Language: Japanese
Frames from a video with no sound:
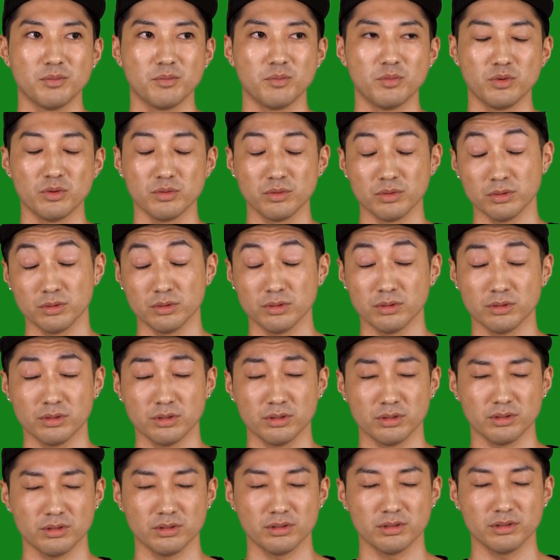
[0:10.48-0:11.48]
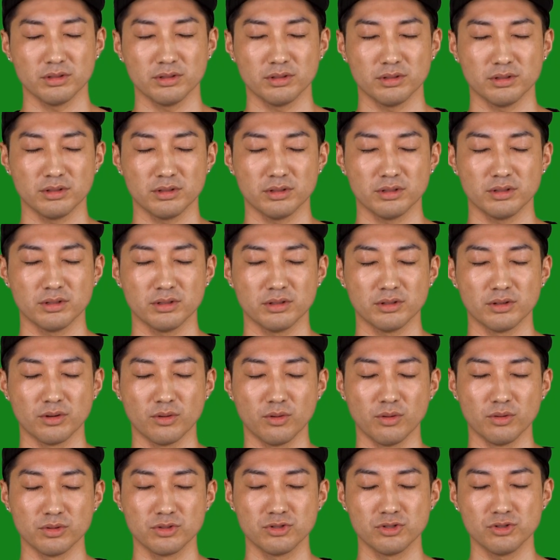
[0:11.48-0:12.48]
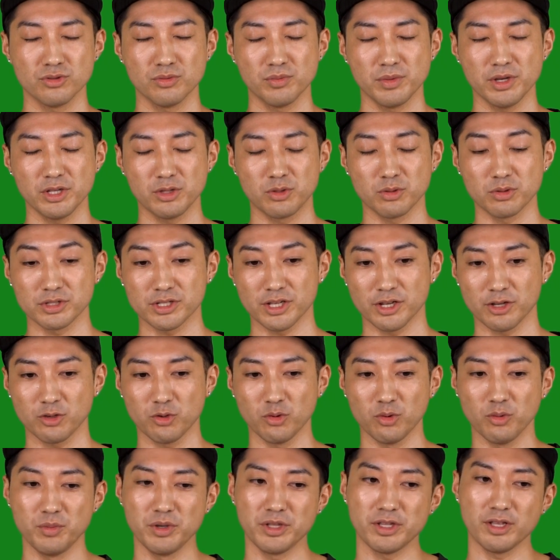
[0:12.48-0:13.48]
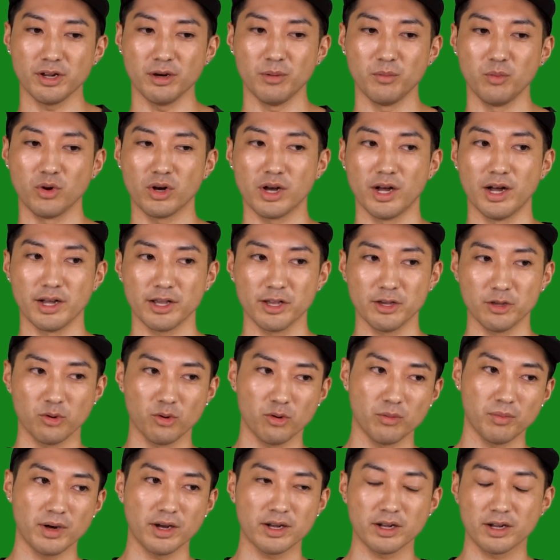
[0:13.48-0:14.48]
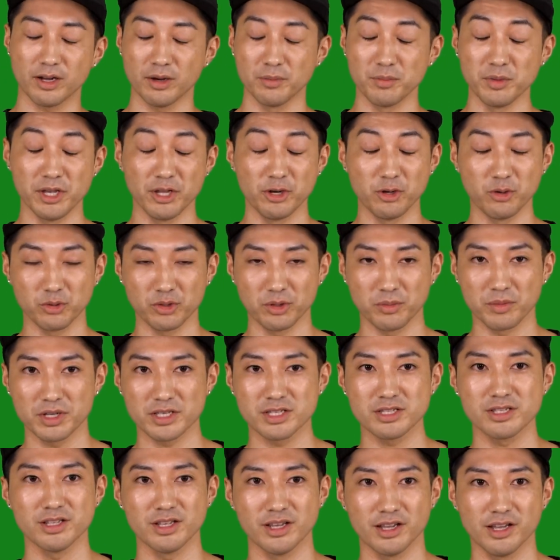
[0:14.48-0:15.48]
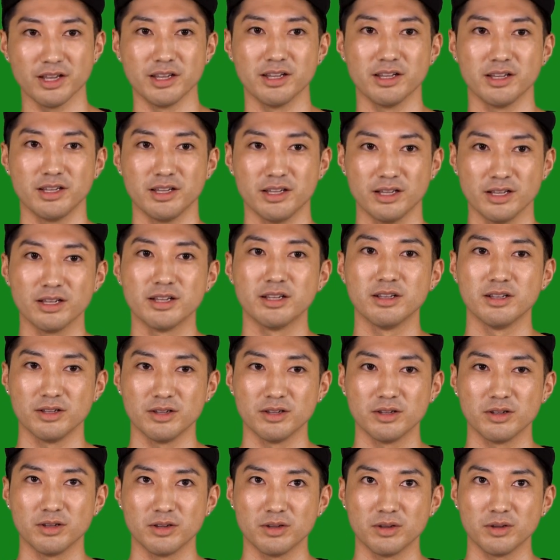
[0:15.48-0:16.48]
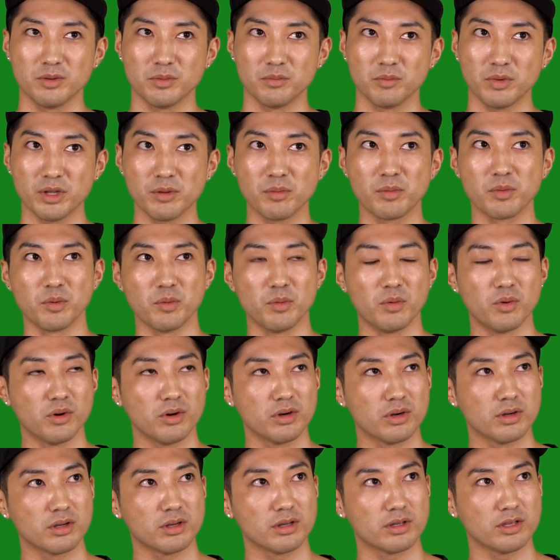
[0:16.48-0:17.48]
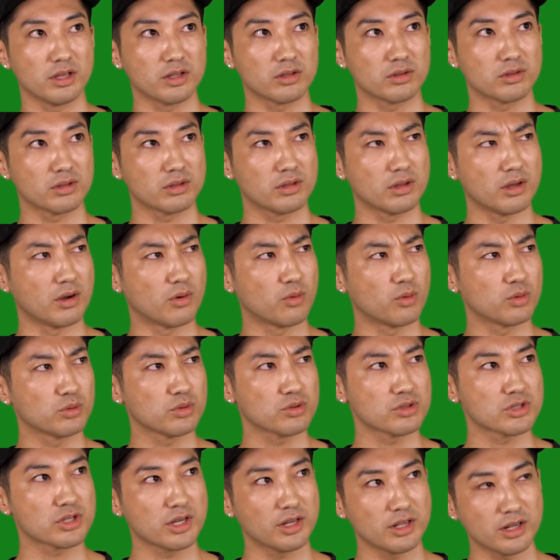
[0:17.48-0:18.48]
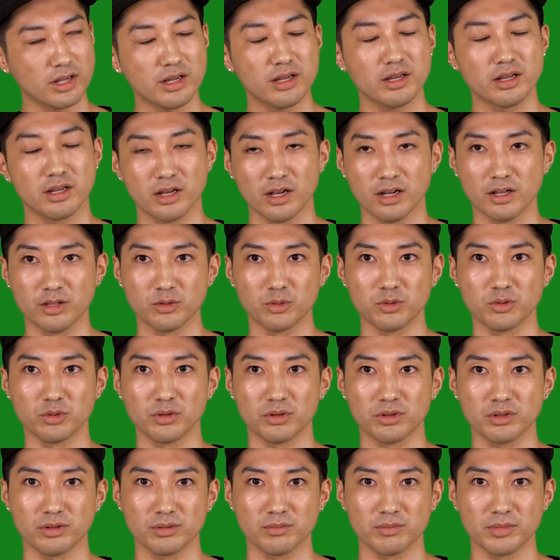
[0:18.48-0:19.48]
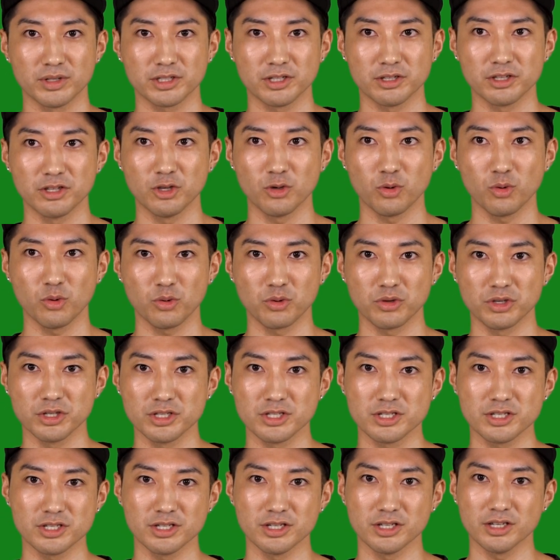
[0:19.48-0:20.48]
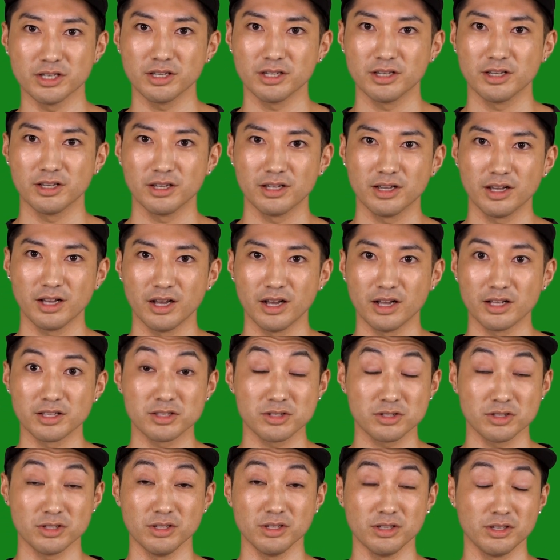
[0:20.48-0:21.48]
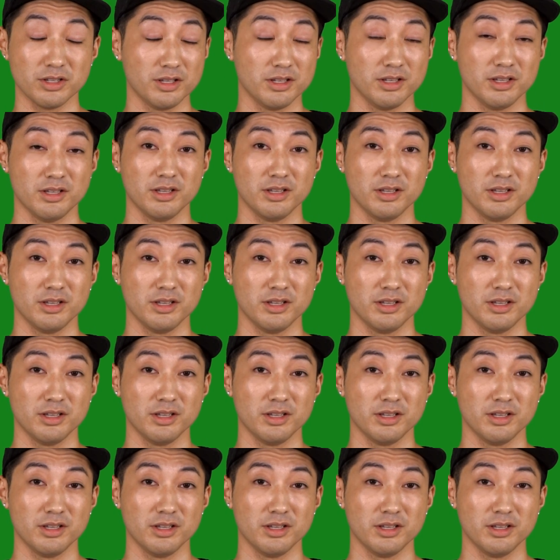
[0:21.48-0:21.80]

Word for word: もう50メートル先を見たらもうかげろうばっか見えるような街で、まあ、今もいやあ今年かなあのまた日本一暑い